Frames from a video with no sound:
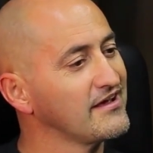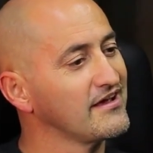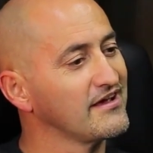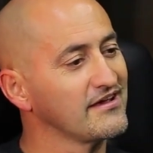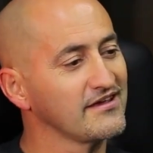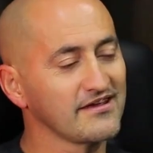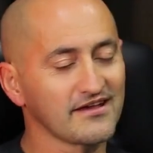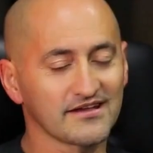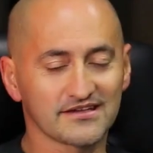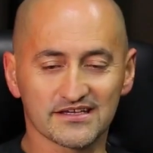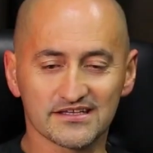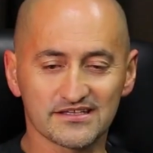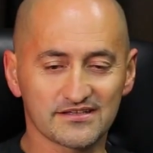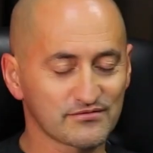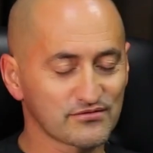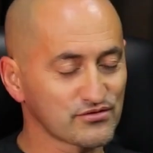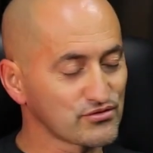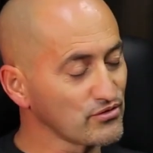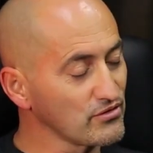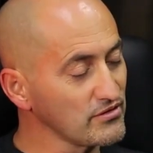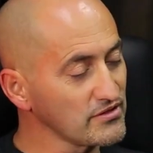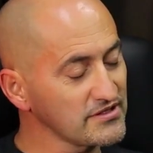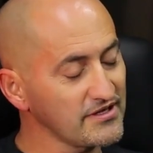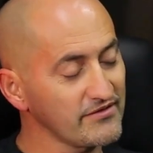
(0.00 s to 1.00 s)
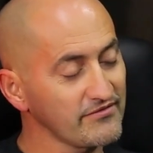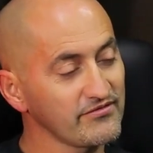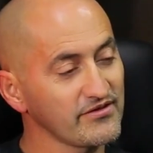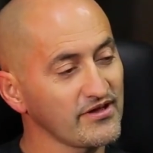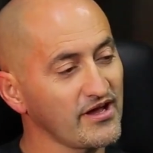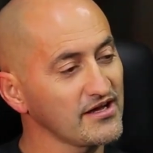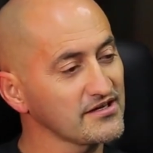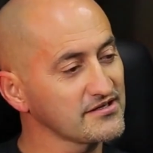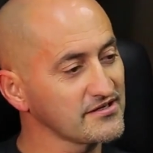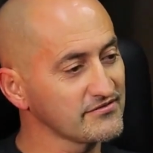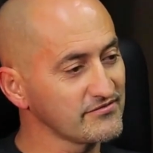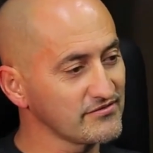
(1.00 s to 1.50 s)
E a gente, toda
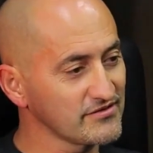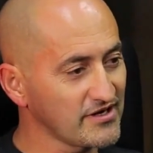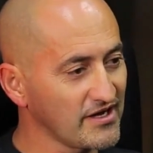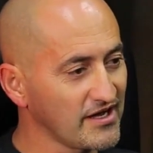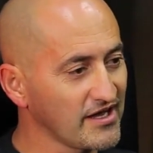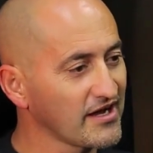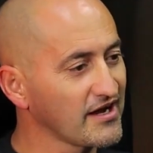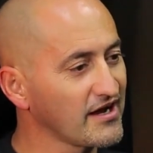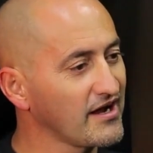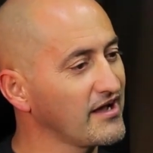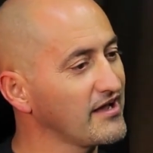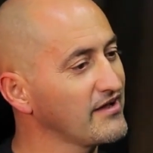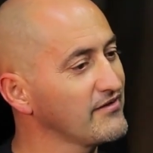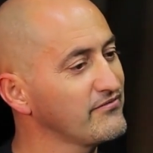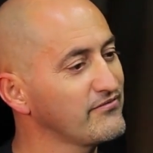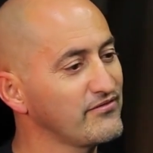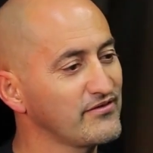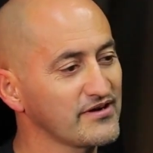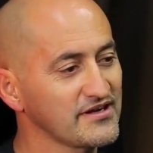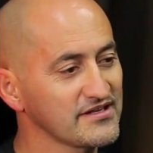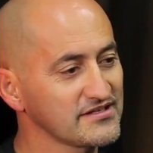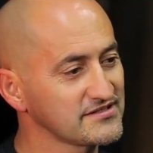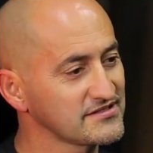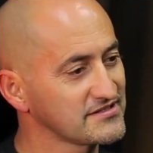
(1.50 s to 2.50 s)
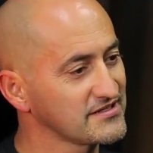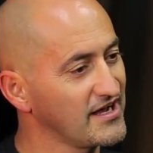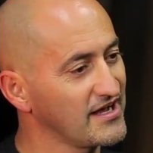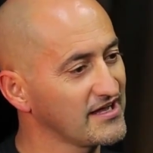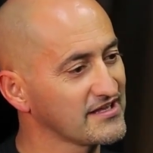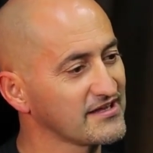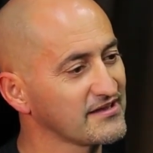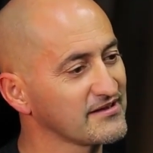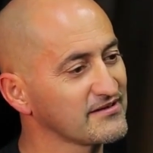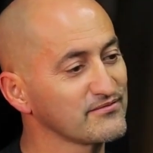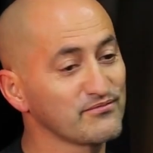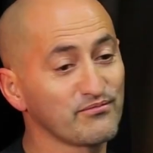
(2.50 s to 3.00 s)
viagem que eu vou carregar é fora de
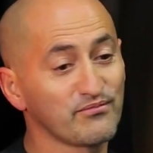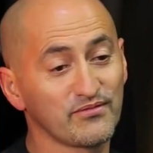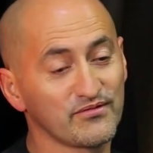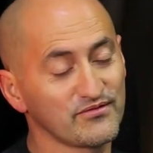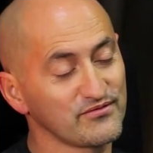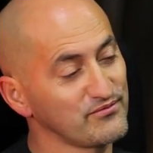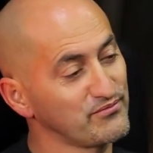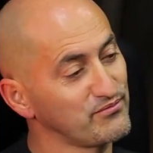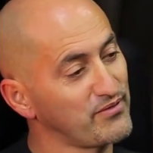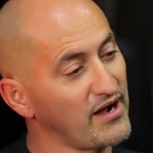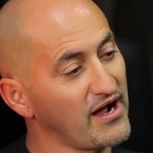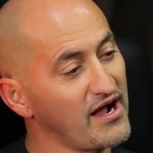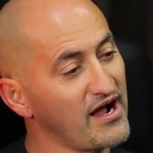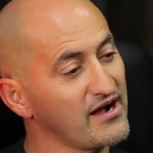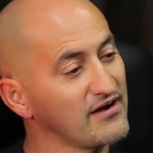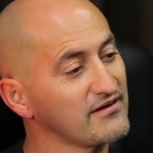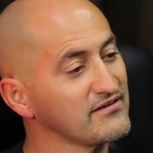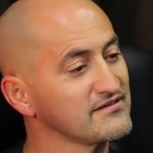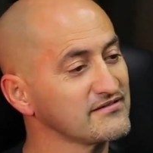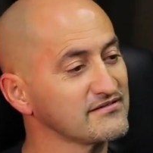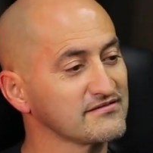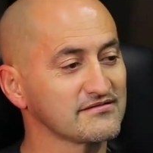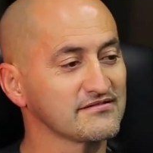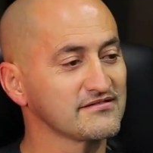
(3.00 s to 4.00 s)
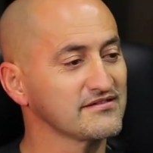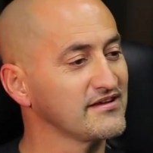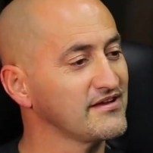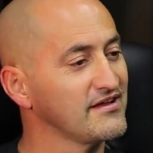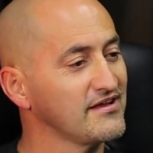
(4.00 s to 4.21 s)
estrada, é no, no barro, é no...